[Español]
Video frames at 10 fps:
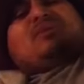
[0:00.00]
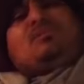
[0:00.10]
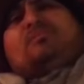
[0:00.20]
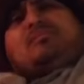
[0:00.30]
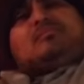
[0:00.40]

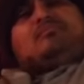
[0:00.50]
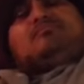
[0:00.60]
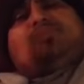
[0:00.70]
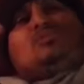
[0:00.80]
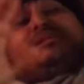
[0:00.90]
bueno,
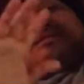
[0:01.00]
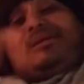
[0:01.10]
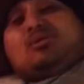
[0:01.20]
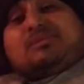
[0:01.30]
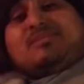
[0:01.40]
no sé
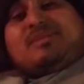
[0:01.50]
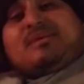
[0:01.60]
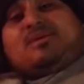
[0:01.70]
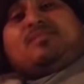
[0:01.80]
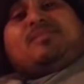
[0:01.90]
qué dosis me
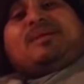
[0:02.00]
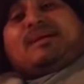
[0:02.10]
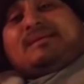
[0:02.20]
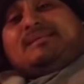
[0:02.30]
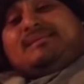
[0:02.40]
dieron,
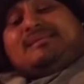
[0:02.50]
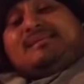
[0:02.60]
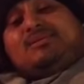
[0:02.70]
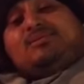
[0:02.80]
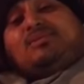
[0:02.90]
para que ser
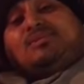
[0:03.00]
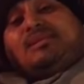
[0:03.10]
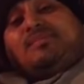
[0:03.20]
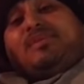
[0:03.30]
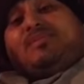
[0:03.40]
sincero, no
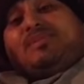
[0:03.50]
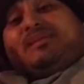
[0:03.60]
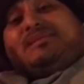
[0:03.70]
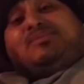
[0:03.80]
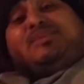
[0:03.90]
sé, pero
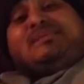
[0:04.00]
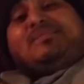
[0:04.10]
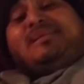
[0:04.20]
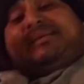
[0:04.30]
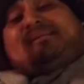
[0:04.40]

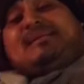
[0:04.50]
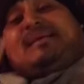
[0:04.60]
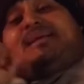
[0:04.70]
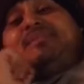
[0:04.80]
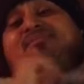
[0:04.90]
supuestamente dice que la